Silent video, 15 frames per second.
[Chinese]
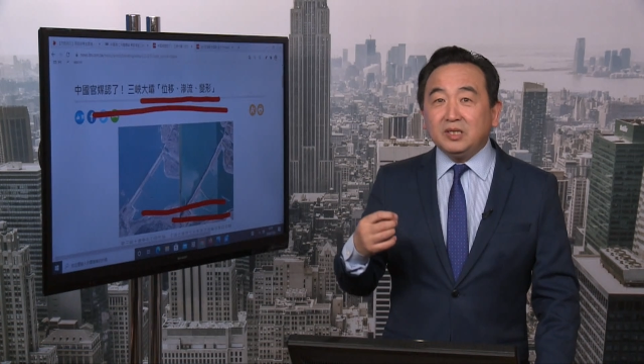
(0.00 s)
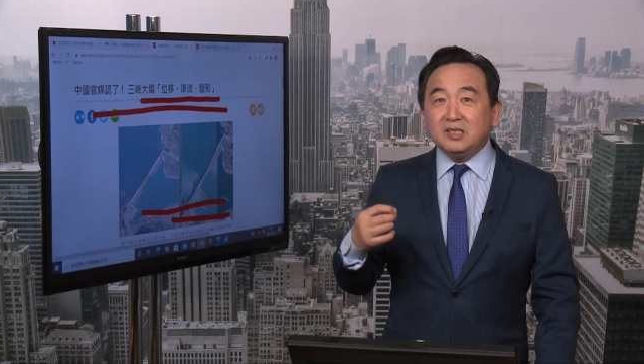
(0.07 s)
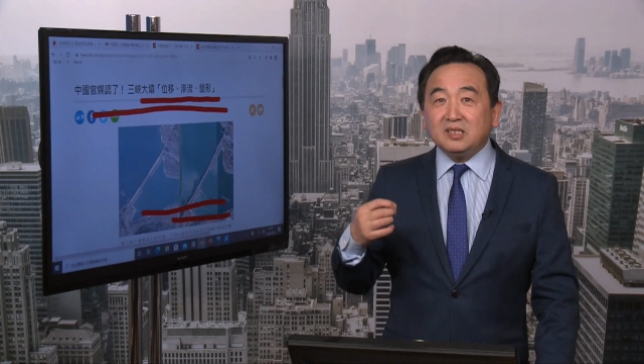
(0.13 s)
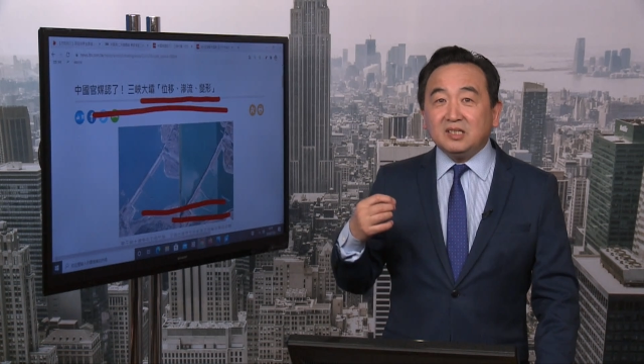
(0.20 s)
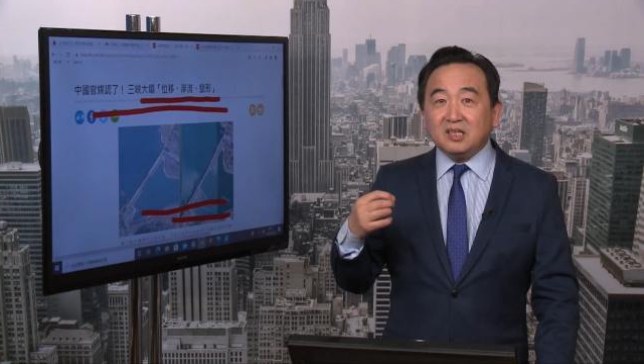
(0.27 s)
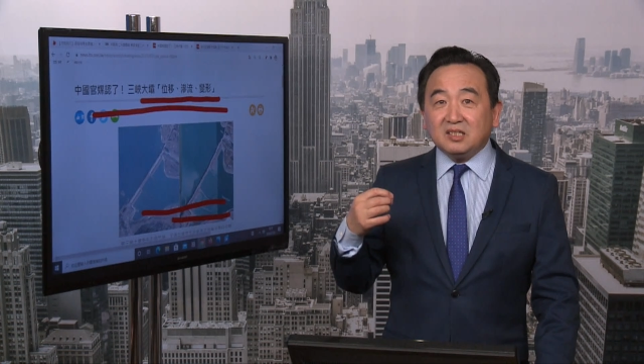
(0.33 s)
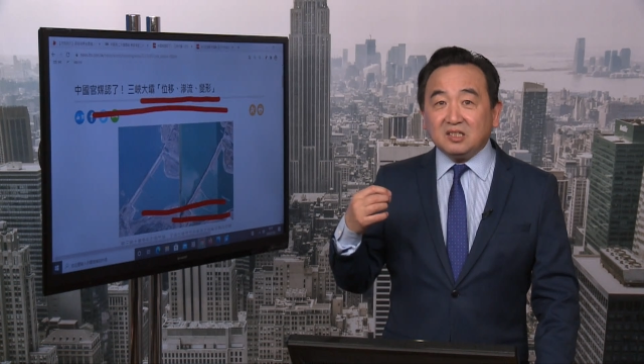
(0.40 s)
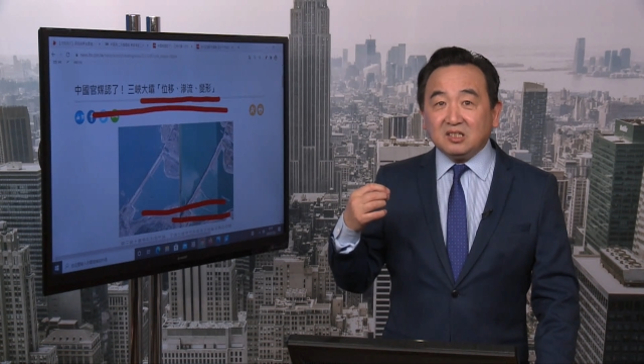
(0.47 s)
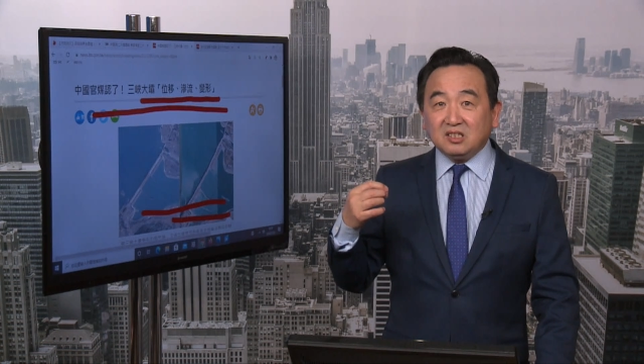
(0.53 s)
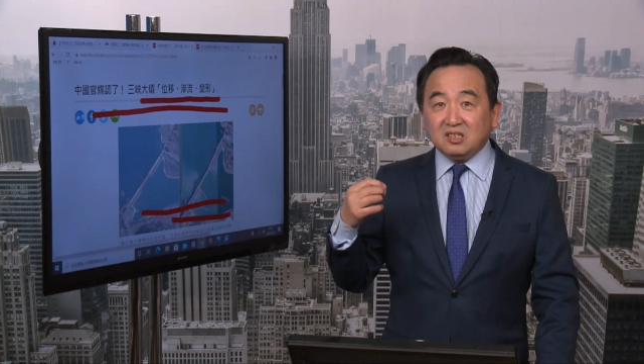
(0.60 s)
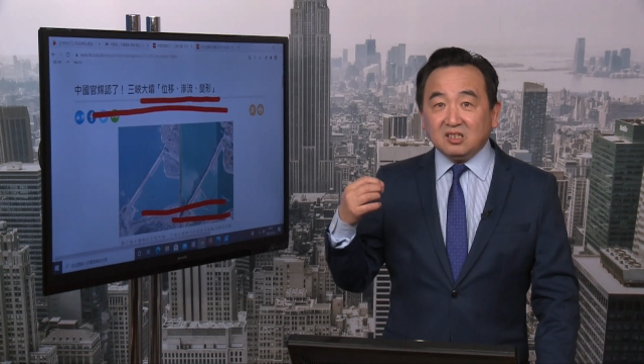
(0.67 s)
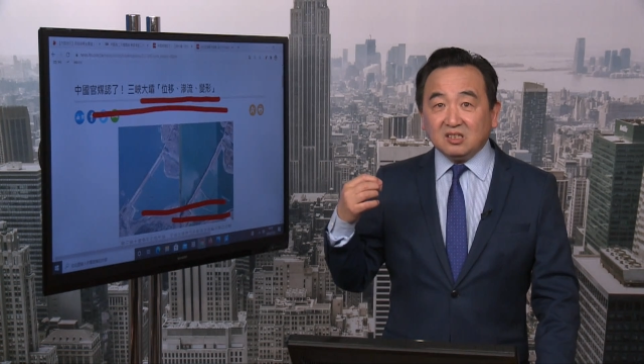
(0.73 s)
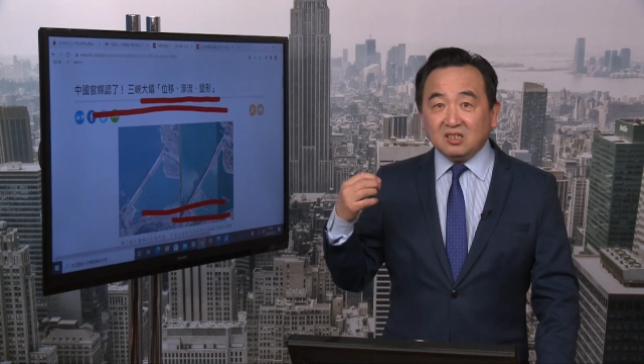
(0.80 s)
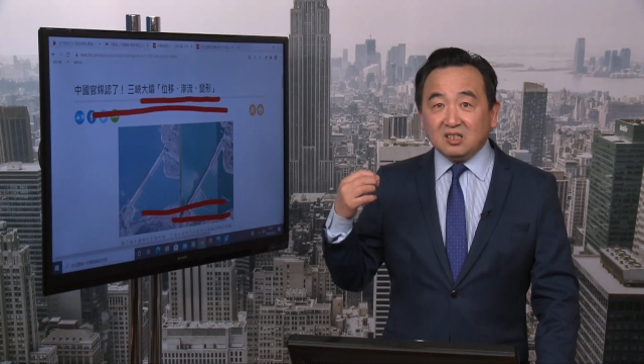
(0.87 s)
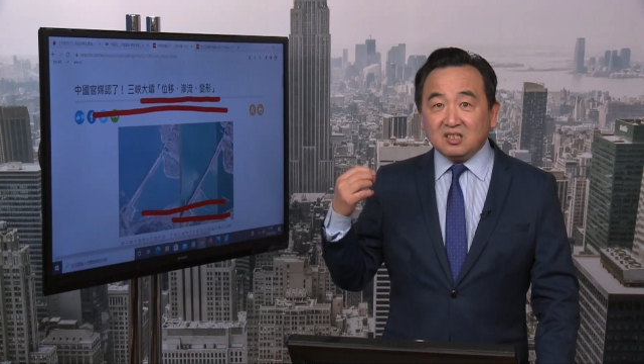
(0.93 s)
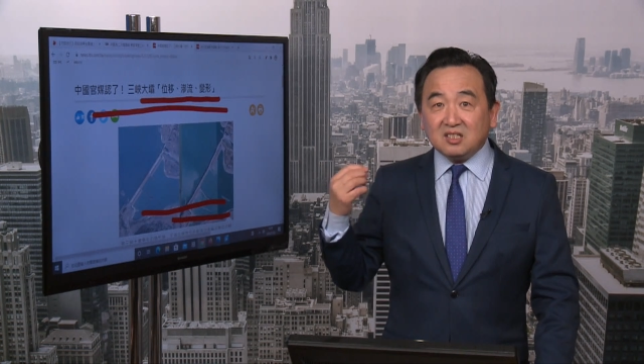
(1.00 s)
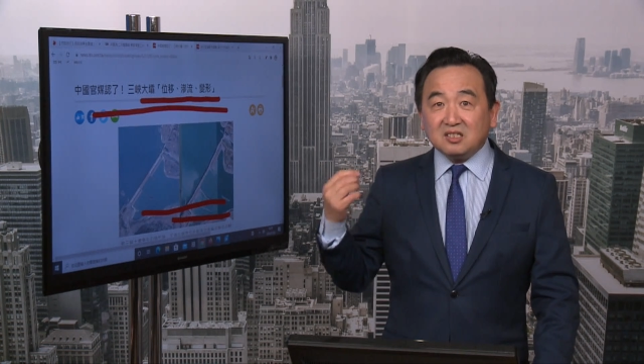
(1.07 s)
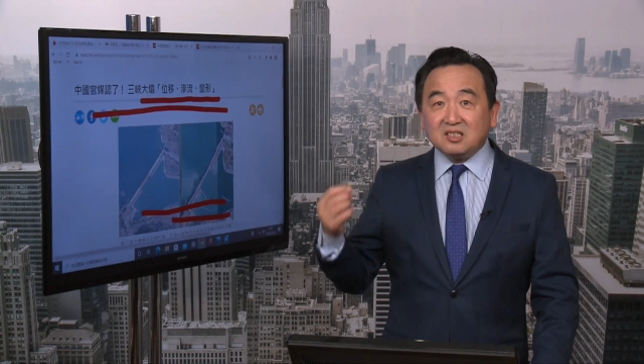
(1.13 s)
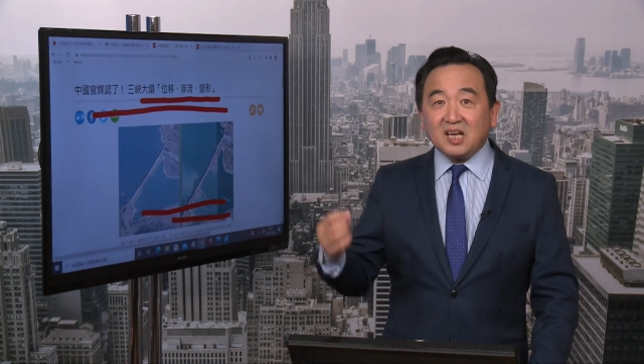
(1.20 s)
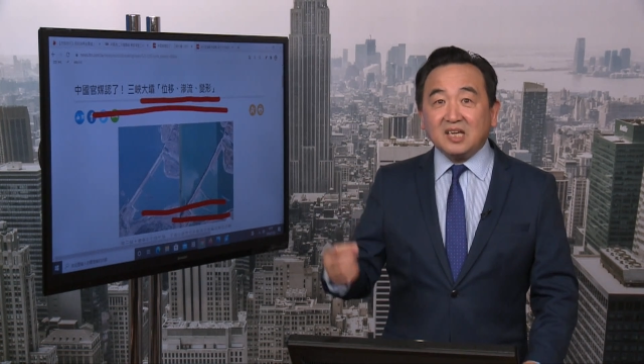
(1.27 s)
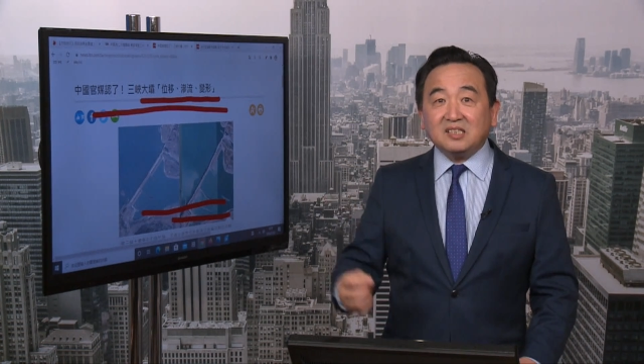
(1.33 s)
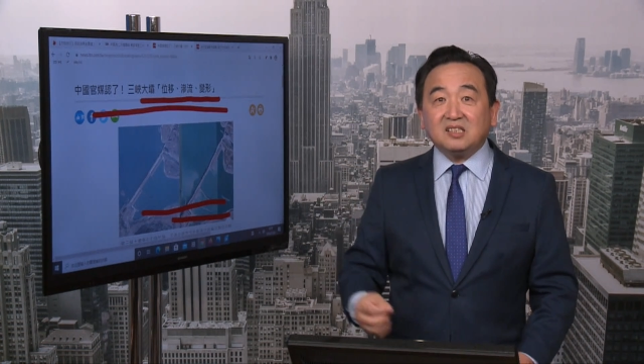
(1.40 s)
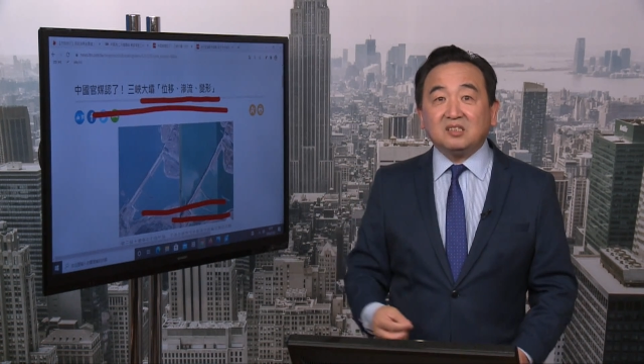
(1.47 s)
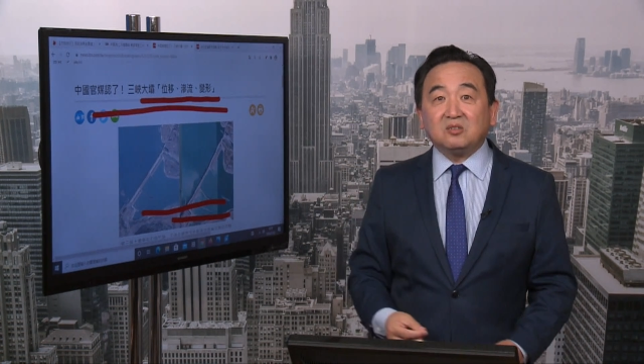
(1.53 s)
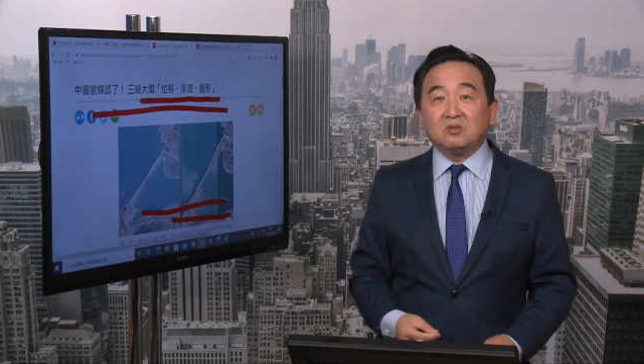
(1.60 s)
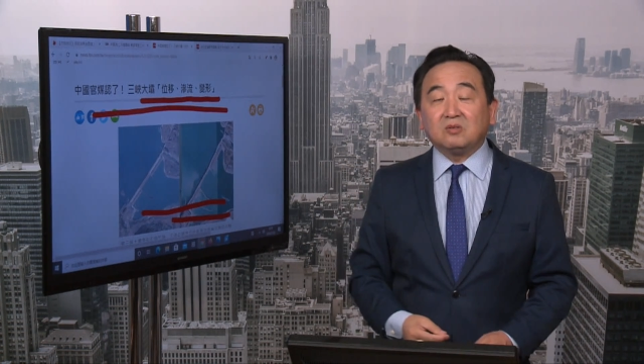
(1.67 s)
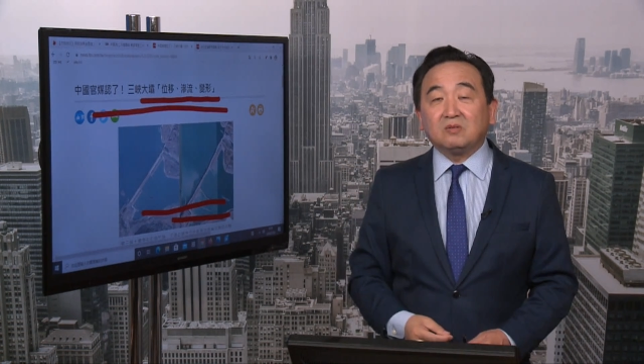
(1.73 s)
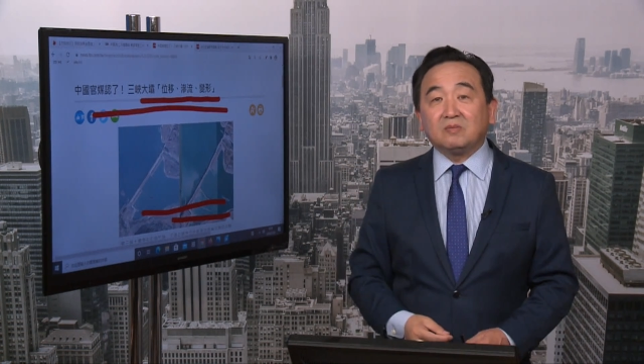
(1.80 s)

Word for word: 卸责任在其中。